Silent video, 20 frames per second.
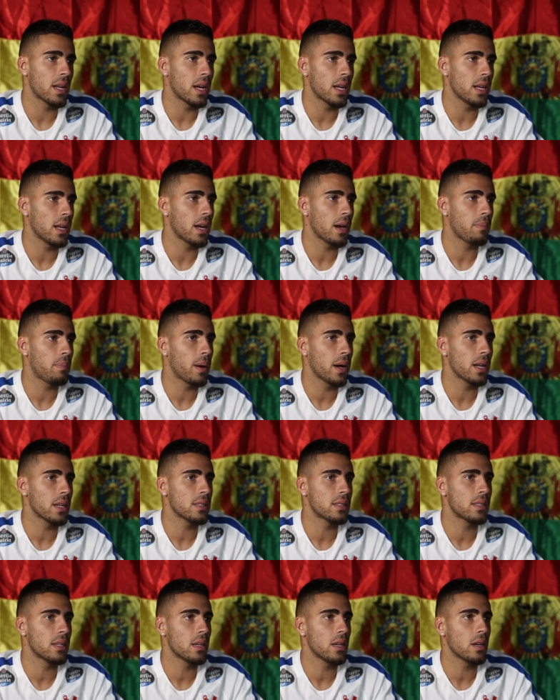daí
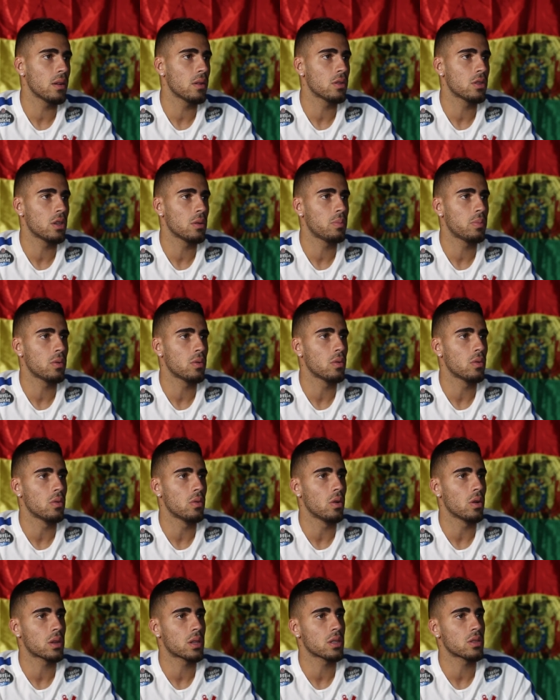apareceu, tipo,
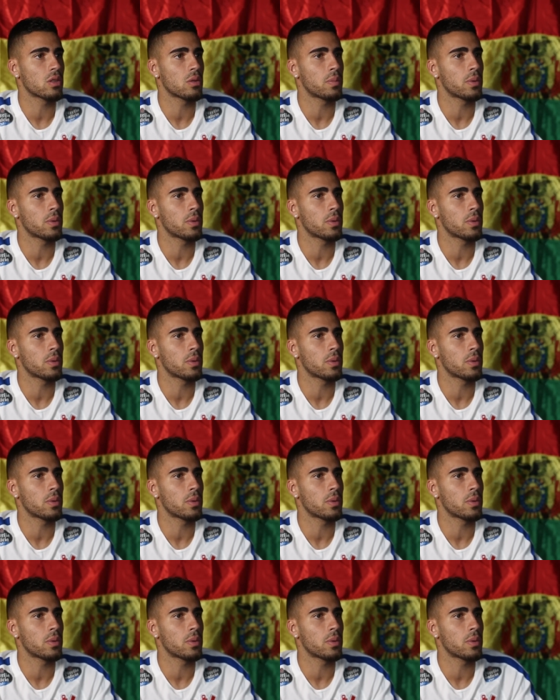outras